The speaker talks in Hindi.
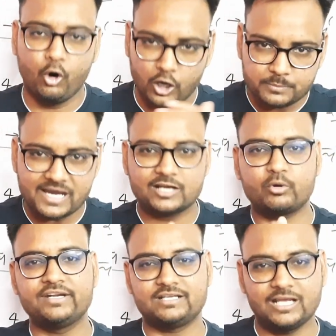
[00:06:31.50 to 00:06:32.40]
और भी अगर
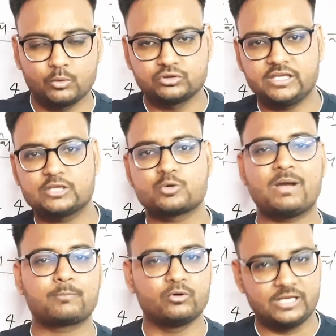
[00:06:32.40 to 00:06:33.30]
कोई डिटेल होती है जो मैं
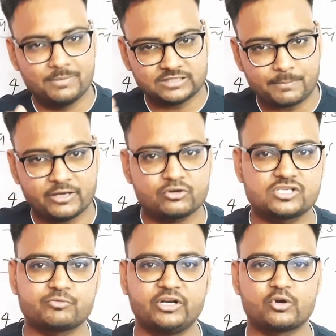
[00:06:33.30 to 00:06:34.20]
आपको नहीं बता पाऊँ
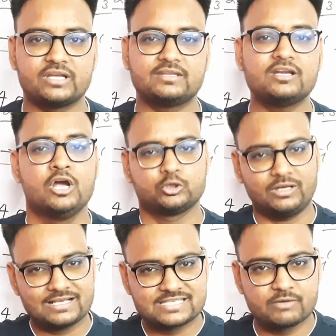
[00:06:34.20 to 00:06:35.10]
इस वीडियो के अंदर तो
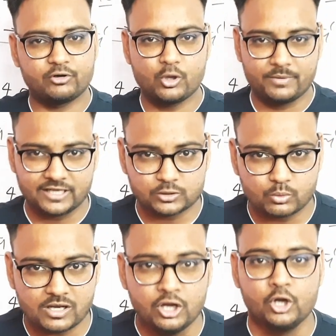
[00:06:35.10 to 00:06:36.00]
अलग से एक वीडियो बना दूंगा